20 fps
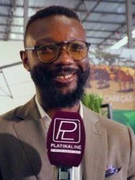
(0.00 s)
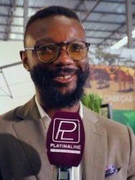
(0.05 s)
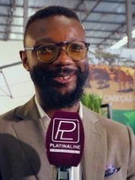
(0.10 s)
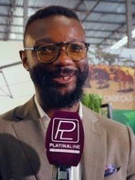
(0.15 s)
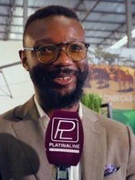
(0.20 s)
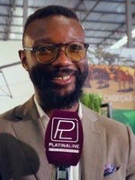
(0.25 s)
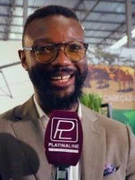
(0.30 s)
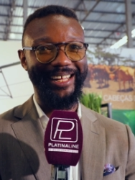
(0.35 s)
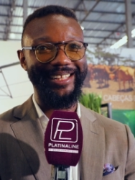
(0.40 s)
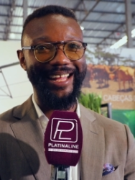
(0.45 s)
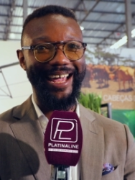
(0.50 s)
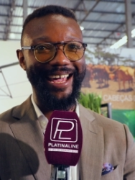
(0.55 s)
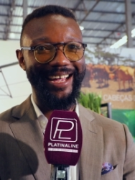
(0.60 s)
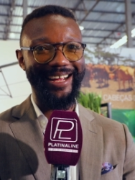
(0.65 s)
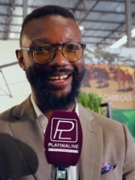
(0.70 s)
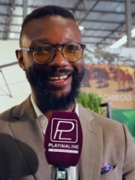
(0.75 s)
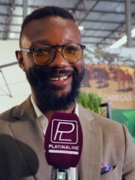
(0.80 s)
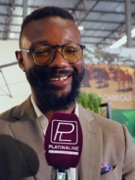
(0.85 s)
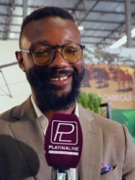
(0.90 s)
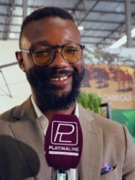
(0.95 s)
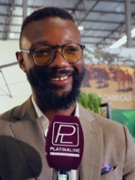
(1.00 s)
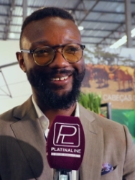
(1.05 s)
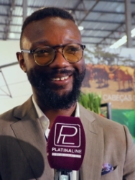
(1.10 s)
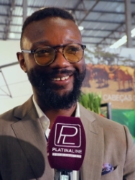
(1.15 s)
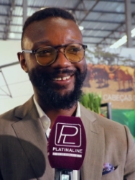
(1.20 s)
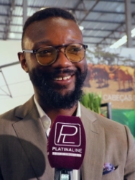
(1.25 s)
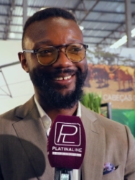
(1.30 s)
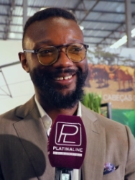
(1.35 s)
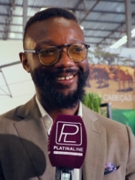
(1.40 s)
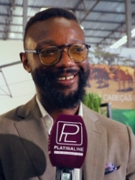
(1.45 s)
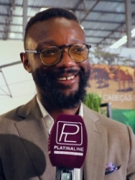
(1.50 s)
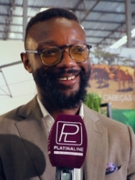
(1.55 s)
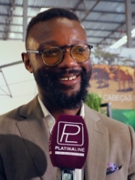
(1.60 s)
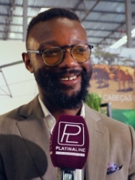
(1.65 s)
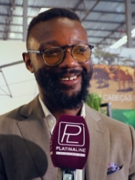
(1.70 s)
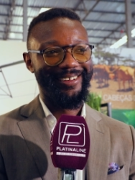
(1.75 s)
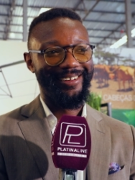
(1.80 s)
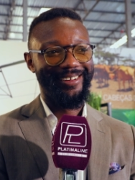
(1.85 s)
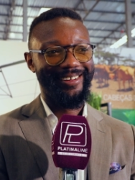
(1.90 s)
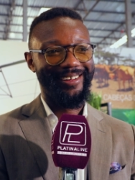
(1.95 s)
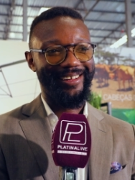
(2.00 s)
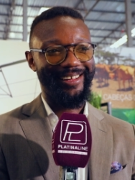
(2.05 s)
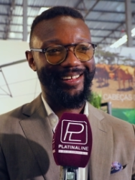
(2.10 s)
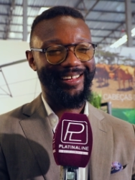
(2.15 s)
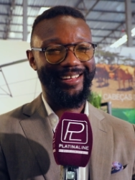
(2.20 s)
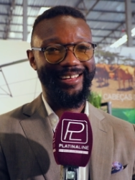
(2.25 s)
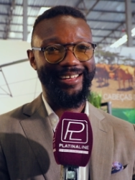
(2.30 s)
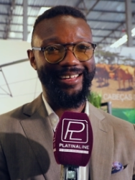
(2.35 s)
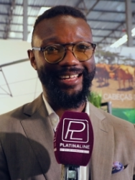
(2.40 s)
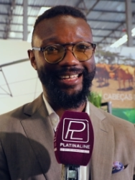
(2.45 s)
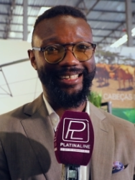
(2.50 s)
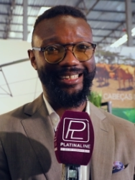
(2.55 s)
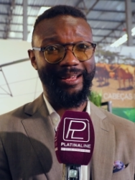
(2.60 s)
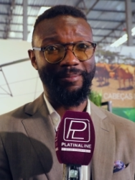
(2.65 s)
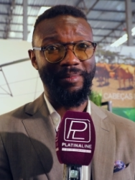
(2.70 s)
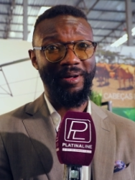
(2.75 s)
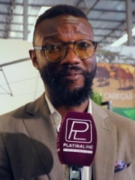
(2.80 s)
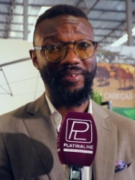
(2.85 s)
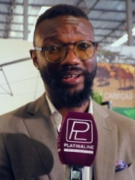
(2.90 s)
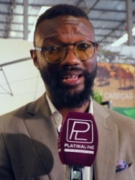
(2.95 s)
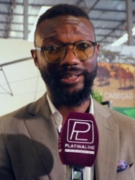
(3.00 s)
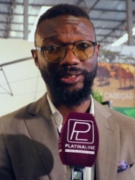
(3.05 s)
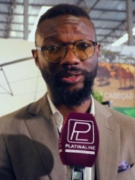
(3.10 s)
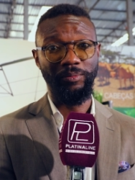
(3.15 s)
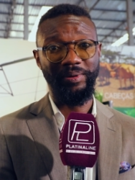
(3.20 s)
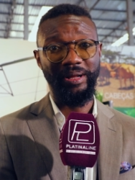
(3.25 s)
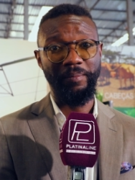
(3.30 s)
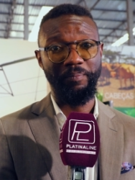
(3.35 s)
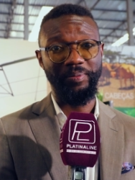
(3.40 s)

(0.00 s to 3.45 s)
de tostadeira e também fiquei super